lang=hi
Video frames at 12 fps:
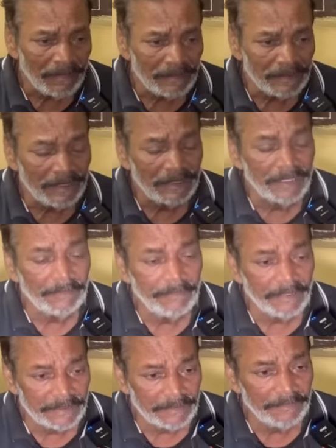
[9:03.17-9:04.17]
सिटी
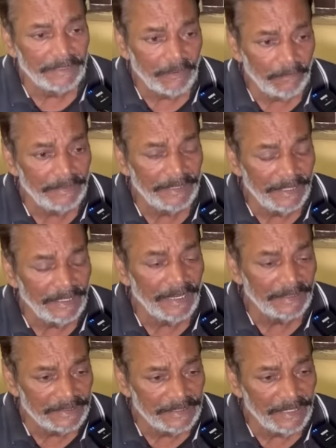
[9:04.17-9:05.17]
भक्त भी कॉमेडियन
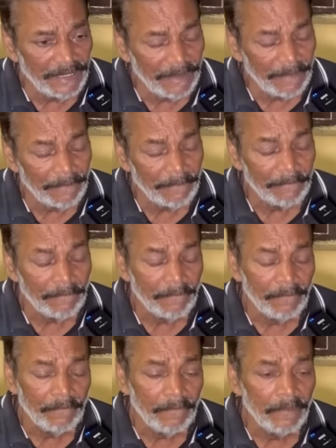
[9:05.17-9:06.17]
अच्छे हैं
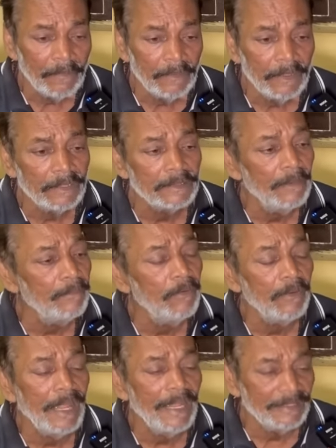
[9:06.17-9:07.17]
हम्म। सब
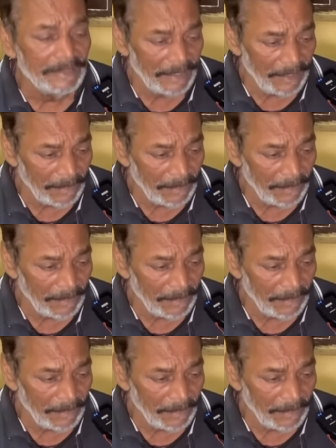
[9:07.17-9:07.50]
लोग आए थे